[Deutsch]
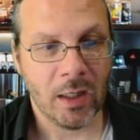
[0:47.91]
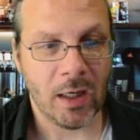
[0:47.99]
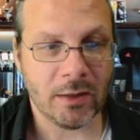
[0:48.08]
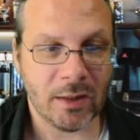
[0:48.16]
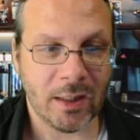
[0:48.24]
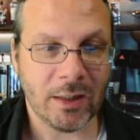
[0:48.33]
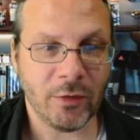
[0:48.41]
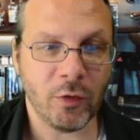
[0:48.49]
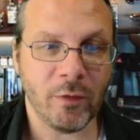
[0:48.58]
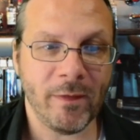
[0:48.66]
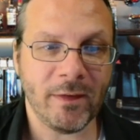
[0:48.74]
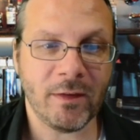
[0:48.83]
Randal zu
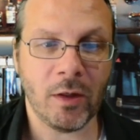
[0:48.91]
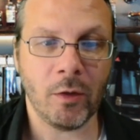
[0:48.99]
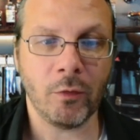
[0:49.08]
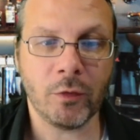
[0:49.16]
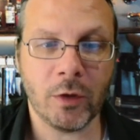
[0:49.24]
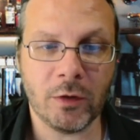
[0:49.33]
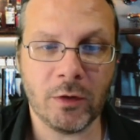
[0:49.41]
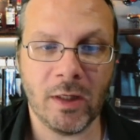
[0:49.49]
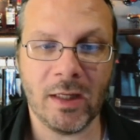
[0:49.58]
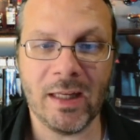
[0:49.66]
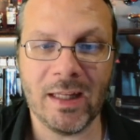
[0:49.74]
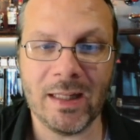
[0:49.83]
Silvester, Auftritte
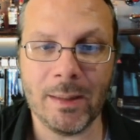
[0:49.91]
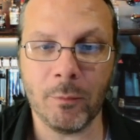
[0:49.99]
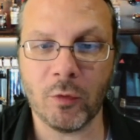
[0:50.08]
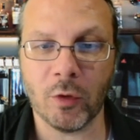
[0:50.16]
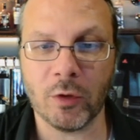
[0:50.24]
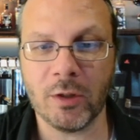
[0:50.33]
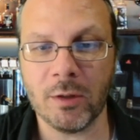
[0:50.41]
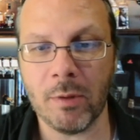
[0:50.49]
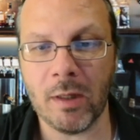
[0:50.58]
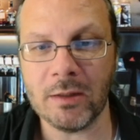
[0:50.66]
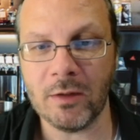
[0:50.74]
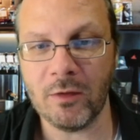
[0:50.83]
der erlebnisorientierten
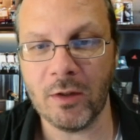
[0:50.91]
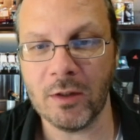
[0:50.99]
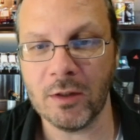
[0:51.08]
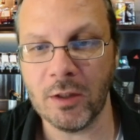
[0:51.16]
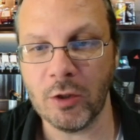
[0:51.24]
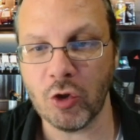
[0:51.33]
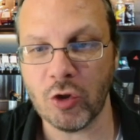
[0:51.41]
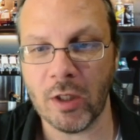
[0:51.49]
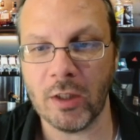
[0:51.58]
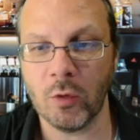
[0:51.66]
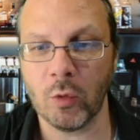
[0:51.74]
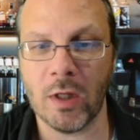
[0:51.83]
Partyszenen in
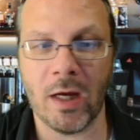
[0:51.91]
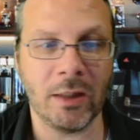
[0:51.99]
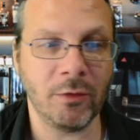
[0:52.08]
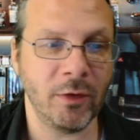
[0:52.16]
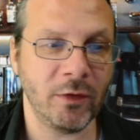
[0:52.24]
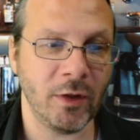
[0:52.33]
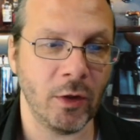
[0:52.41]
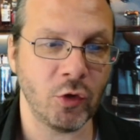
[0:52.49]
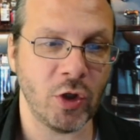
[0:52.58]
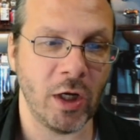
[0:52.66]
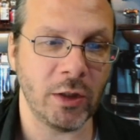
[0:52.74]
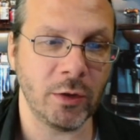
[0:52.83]
Innenstädten oder handfeste
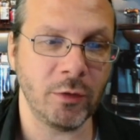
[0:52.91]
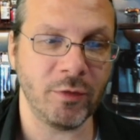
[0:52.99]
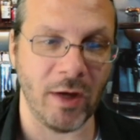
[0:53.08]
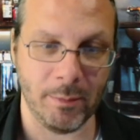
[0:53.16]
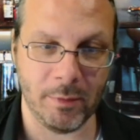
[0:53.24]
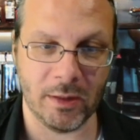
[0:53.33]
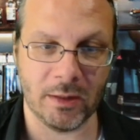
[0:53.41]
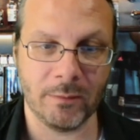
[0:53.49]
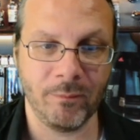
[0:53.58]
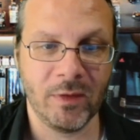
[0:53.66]
Ausschreitungen in Freibädern.